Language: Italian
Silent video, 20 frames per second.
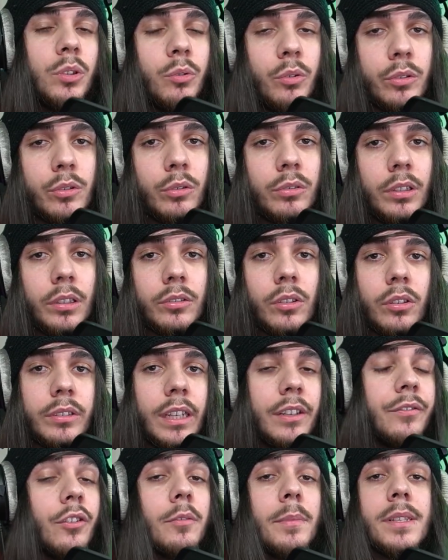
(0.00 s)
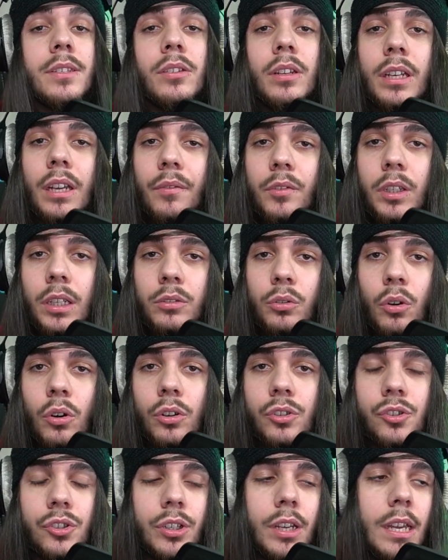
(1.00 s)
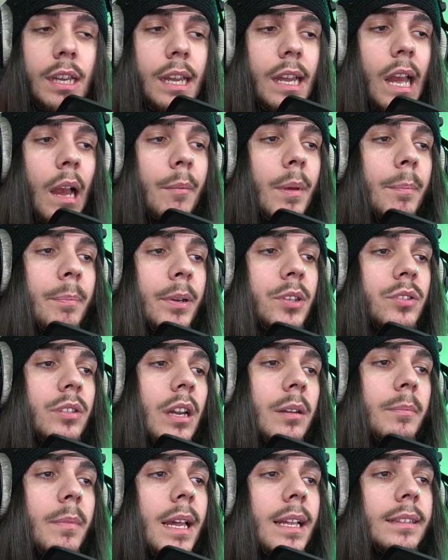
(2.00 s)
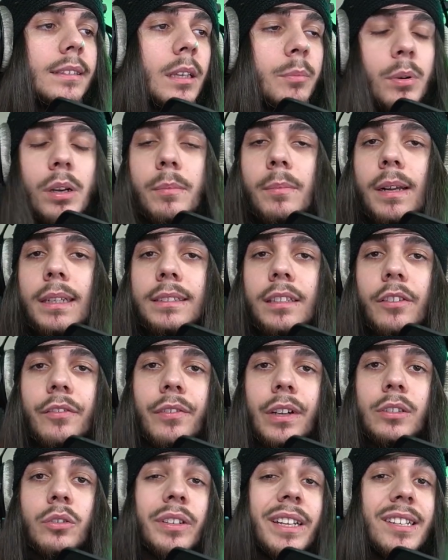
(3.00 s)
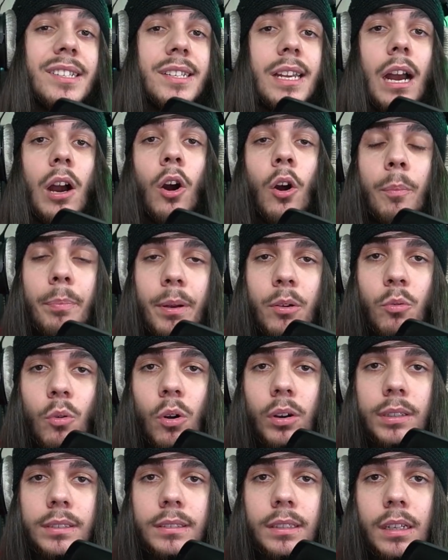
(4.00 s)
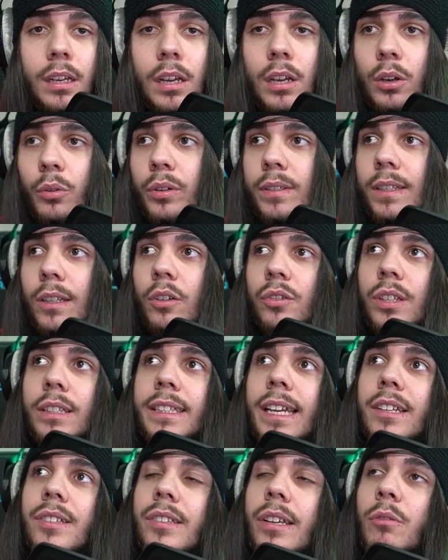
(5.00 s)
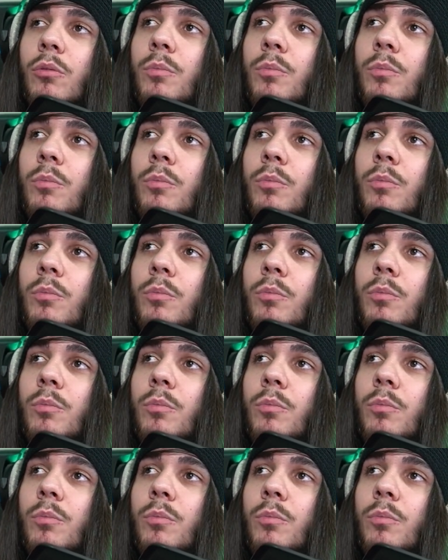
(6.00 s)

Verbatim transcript: di questo titolo, delle informazioni che vi ho dato oggi? A me personalmente, probabilmente il fatto che sia open world, questa cosa di essere